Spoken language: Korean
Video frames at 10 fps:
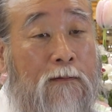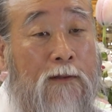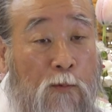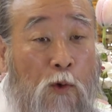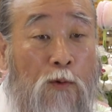
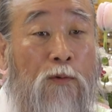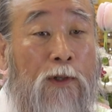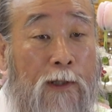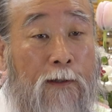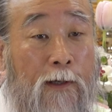지금 이러고
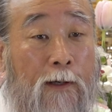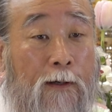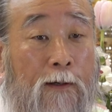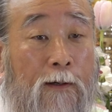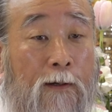있는 거예요.
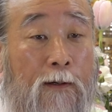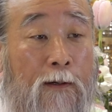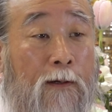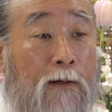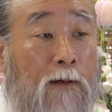
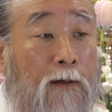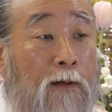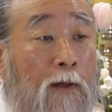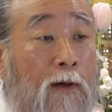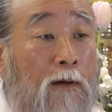
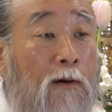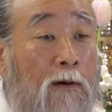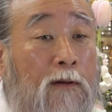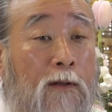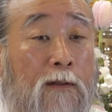
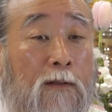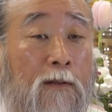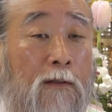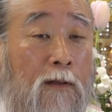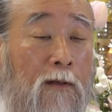
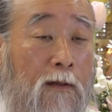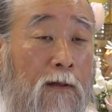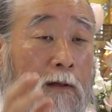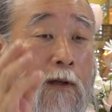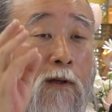그거는
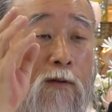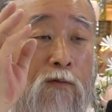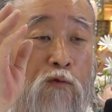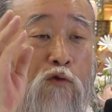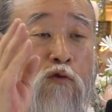
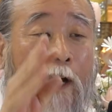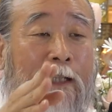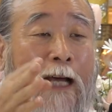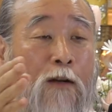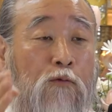
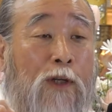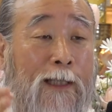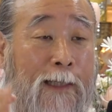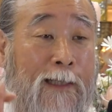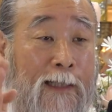누가
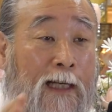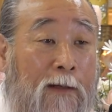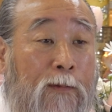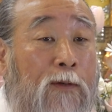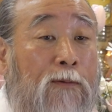다루어야 될
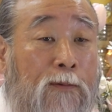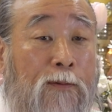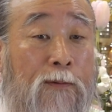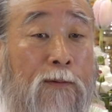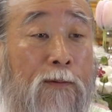
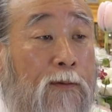사람이고